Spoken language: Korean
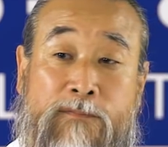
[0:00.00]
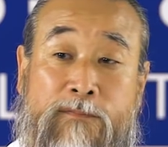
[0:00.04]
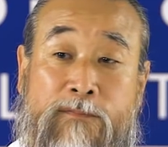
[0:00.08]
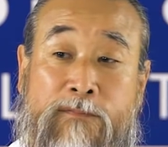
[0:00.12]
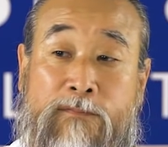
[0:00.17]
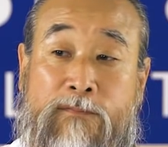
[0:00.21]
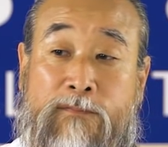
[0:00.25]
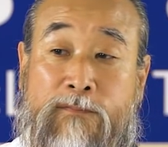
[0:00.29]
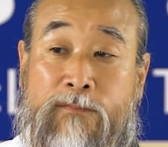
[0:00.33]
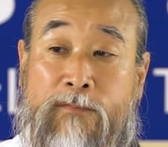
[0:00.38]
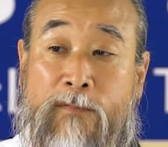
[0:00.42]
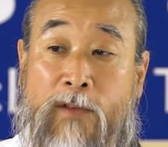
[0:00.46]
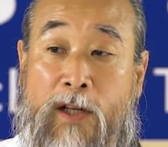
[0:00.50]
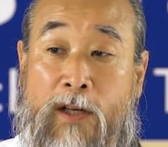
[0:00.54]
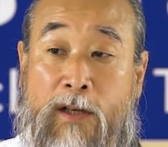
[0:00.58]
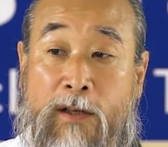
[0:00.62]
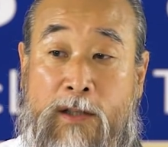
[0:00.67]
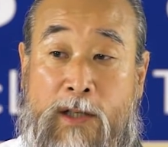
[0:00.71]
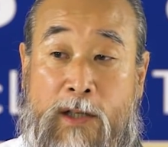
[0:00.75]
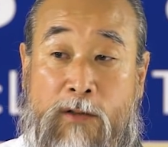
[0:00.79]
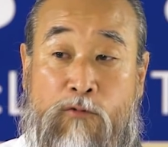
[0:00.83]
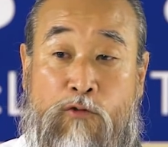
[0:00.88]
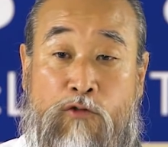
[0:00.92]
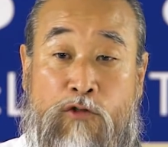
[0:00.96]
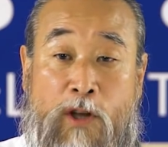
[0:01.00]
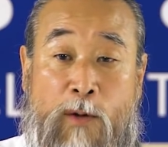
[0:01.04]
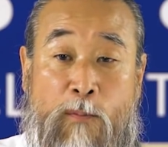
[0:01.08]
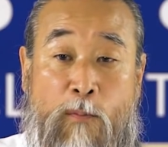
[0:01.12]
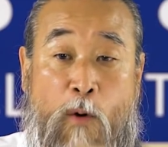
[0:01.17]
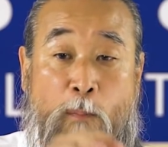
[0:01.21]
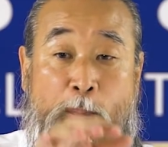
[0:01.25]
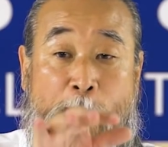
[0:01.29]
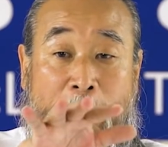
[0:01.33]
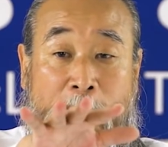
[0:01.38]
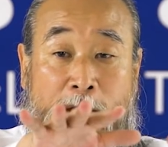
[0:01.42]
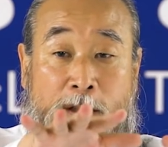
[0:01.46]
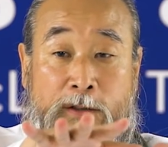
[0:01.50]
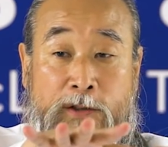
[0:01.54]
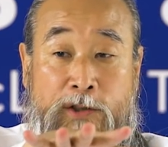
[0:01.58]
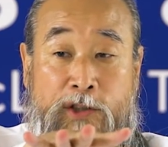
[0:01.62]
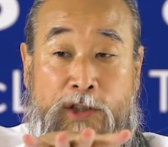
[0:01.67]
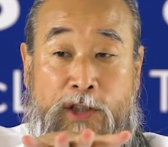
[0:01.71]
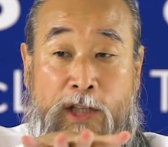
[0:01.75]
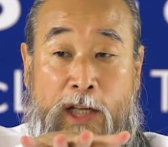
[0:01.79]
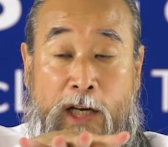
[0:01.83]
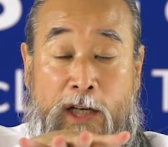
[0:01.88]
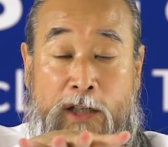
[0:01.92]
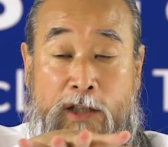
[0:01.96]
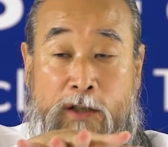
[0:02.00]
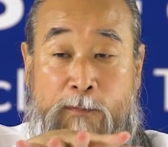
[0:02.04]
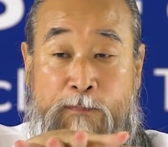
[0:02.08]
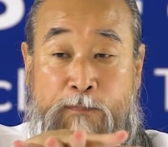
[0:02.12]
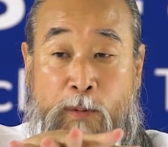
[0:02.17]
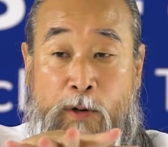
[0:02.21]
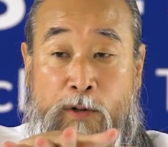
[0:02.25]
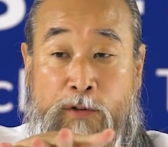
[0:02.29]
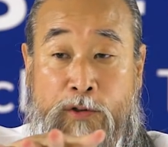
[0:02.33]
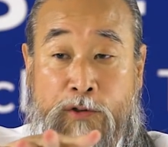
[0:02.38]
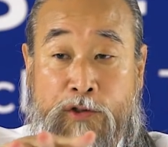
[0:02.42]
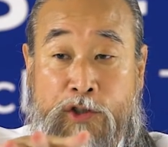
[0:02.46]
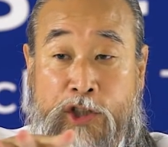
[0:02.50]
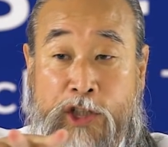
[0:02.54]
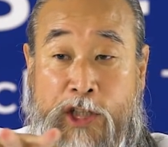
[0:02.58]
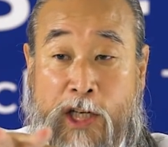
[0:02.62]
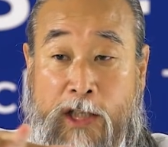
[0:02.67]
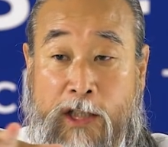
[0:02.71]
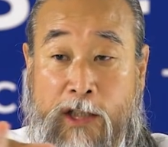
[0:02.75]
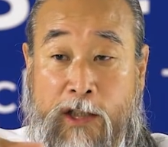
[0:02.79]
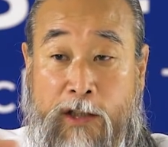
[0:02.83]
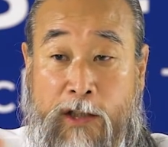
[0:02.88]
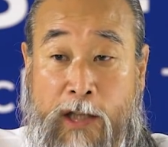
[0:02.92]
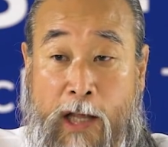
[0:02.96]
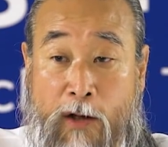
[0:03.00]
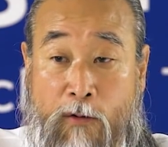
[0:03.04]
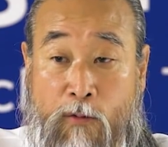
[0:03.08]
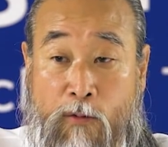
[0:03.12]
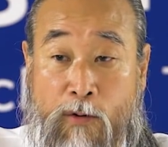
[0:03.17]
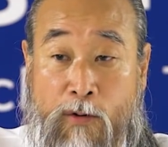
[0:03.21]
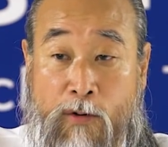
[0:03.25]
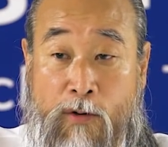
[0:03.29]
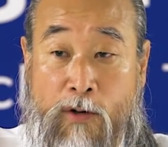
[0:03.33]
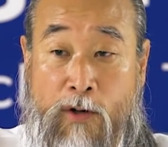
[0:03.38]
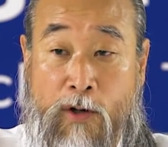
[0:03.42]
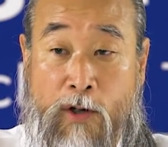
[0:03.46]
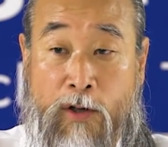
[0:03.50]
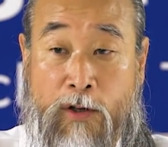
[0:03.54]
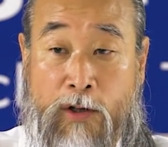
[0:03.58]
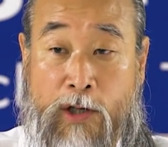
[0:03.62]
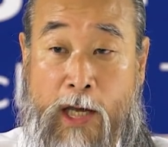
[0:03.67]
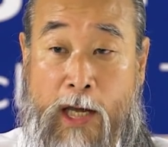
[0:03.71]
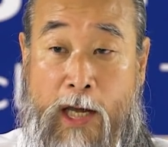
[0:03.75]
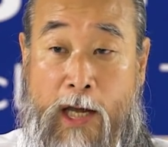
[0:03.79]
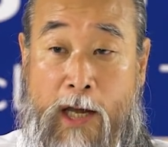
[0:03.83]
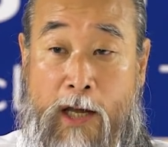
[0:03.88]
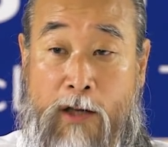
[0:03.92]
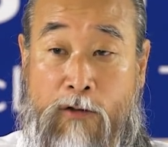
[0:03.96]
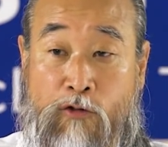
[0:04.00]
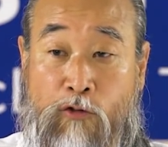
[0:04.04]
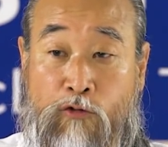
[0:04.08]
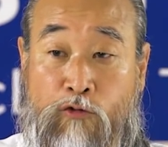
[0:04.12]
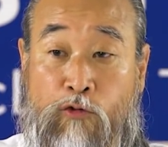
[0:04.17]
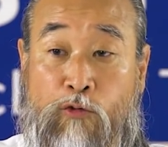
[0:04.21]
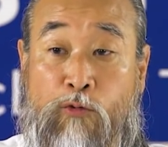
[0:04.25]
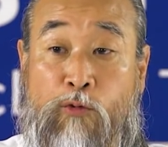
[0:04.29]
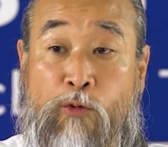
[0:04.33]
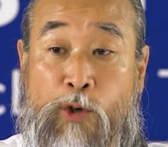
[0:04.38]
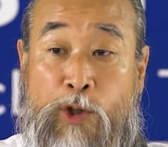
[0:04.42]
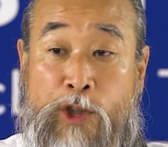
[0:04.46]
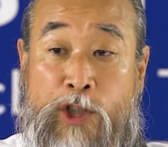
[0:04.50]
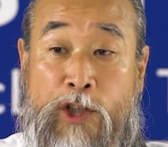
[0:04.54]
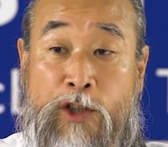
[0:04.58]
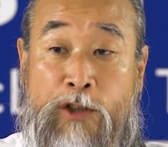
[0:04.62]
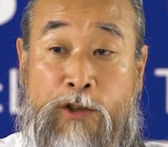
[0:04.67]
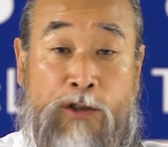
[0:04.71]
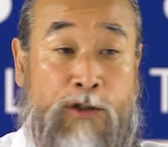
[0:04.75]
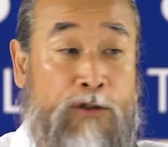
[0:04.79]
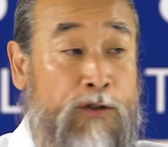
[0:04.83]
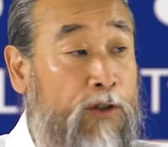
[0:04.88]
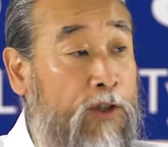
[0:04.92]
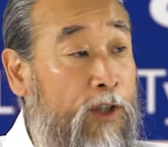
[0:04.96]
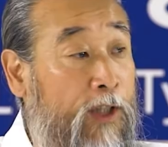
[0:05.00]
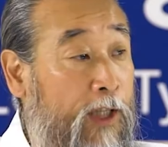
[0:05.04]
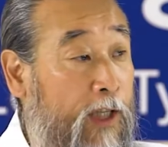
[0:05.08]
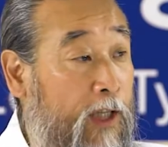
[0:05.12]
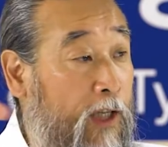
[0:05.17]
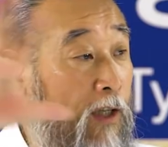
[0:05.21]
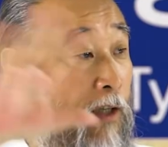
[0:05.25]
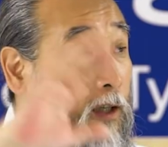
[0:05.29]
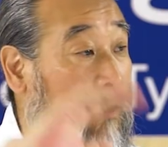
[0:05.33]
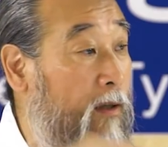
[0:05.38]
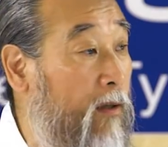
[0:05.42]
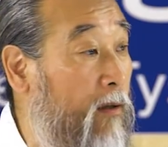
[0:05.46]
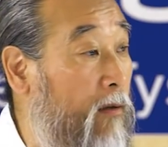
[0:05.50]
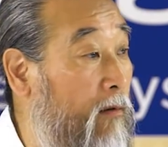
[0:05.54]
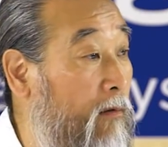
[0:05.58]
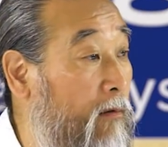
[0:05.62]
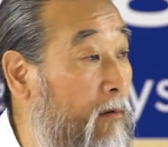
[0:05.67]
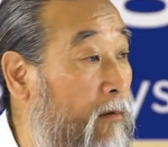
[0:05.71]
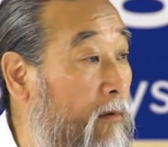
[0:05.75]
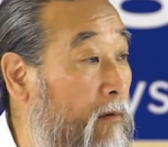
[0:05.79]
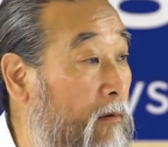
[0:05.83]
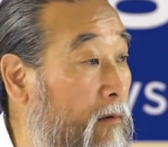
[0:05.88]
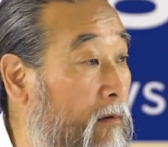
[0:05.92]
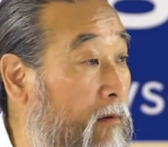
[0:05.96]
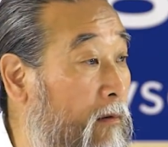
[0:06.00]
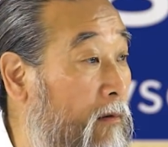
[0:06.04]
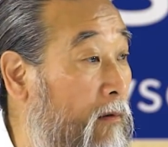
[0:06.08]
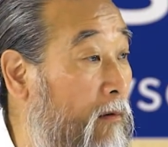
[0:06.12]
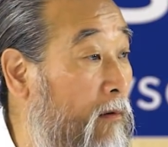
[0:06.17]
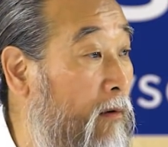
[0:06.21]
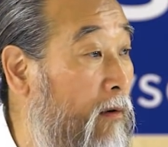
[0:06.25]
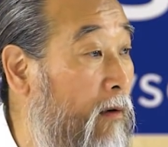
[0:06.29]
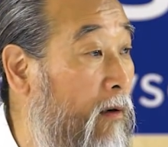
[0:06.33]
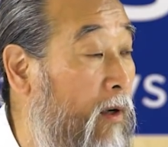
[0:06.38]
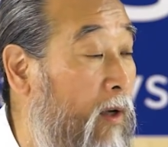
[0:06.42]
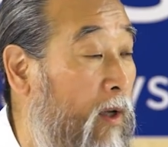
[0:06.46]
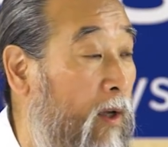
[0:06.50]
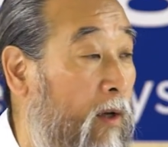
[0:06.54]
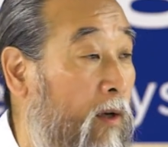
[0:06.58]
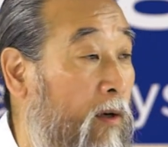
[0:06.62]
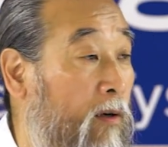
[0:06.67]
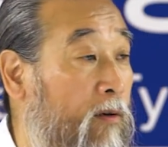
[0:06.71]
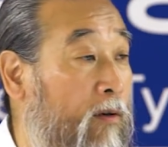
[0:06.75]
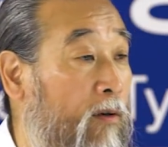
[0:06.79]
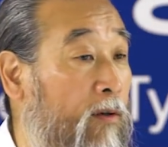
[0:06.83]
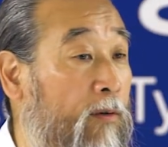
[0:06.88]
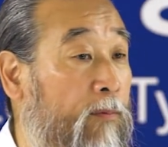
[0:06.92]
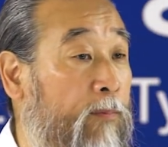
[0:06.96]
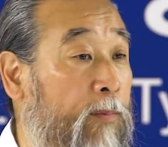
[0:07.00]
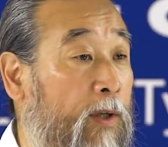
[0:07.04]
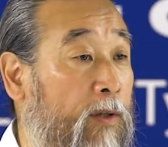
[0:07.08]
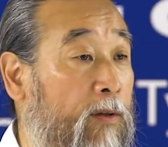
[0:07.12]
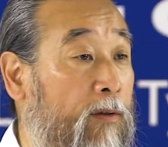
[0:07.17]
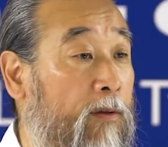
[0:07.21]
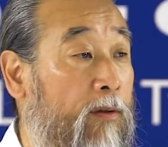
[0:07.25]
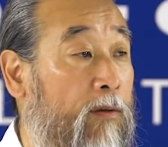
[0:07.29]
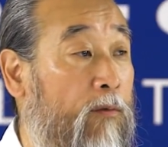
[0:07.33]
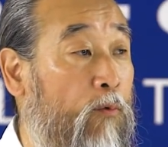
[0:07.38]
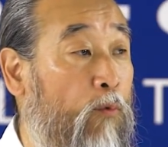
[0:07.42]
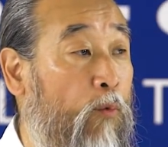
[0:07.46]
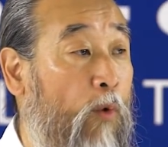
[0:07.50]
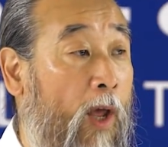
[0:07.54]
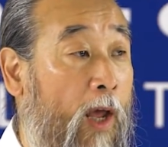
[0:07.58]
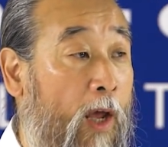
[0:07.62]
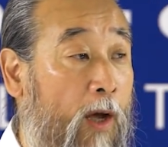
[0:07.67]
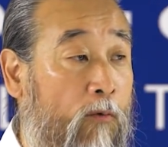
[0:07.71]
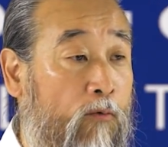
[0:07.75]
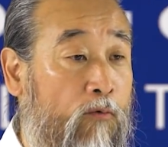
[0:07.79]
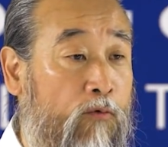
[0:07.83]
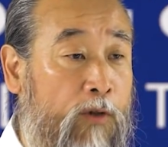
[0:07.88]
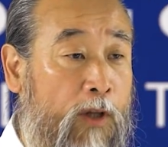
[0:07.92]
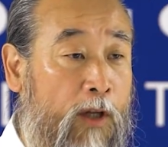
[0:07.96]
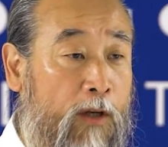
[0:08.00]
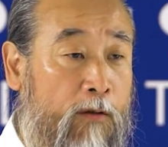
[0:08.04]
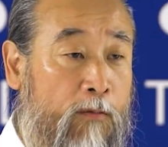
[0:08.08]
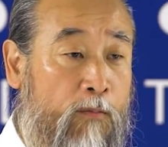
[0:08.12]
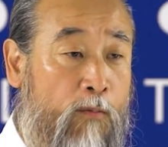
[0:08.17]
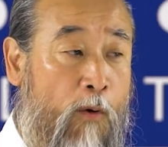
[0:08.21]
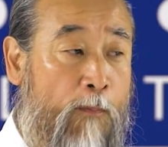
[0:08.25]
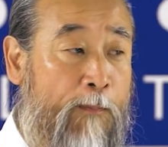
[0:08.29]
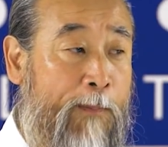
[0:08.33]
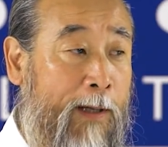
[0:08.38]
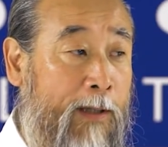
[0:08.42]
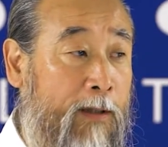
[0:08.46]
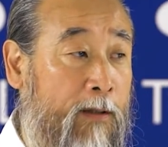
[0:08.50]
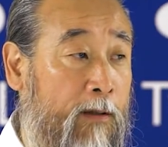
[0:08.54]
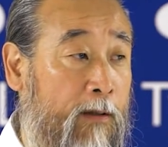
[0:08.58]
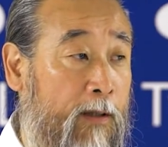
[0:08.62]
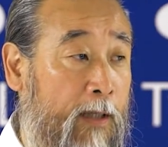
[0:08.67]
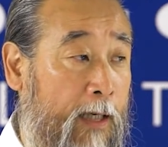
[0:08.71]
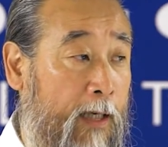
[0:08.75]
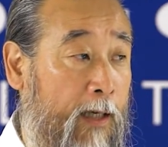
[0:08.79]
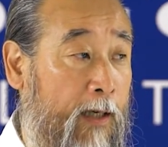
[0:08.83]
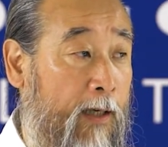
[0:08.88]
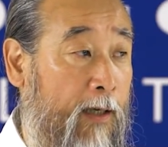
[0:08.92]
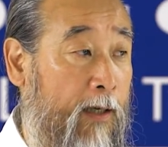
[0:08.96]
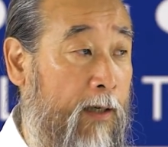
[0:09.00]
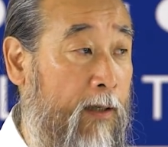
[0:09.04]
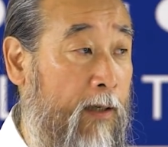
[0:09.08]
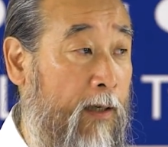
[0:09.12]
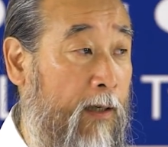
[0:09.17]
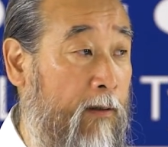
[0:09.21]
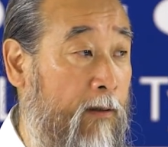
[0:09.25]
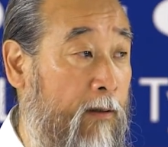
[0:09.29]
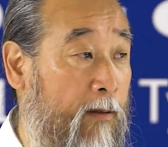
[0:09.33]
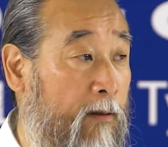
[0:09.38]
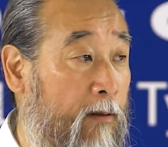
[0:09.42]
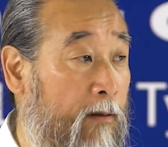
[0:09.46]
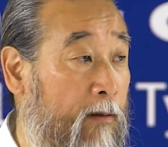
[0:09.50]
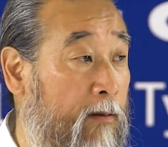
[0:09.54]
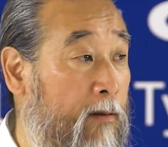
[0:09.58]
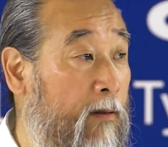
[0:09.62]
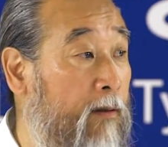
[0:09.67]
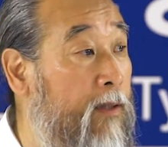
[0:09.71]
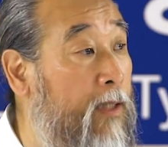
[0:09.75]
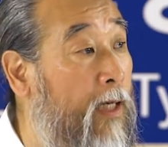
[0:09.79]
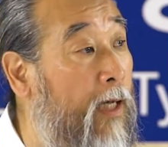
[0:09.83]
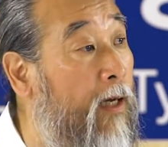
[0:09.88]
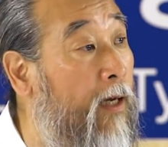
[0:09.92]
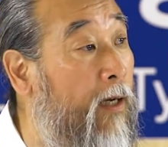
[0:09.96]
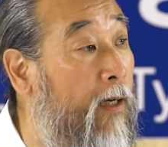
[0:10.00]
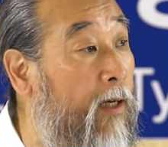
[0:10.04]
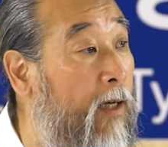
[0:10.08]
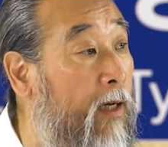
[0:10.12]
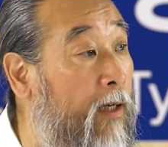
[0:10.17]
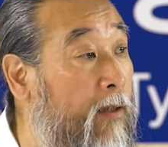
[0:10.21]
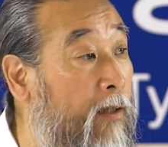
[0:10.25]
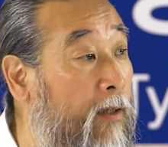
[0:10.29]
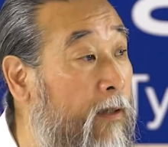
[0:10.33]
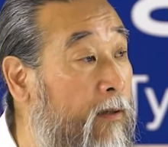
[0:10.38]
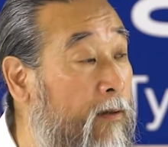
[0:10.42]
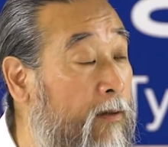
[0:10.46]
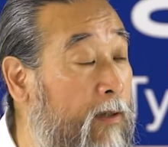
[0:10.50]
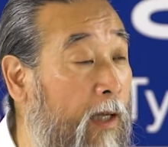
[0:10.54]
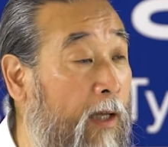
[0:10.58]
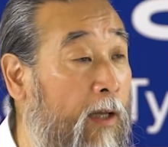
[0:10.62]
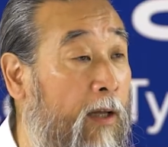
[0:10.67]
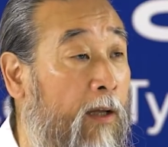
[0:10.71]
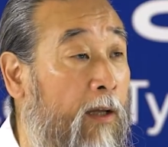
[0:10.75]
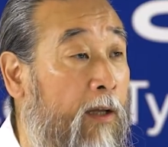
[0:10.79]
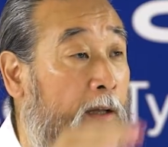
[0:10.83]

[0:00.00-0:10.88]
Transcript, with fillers: 음, 이제 우대 못 받는 시대가 지금 벌써 시작이 됐고 계속 두꺼워지거든요, 이렇게. 어, 그러면 왜 우대를 못 받는가라는 것을 생각해야 되는데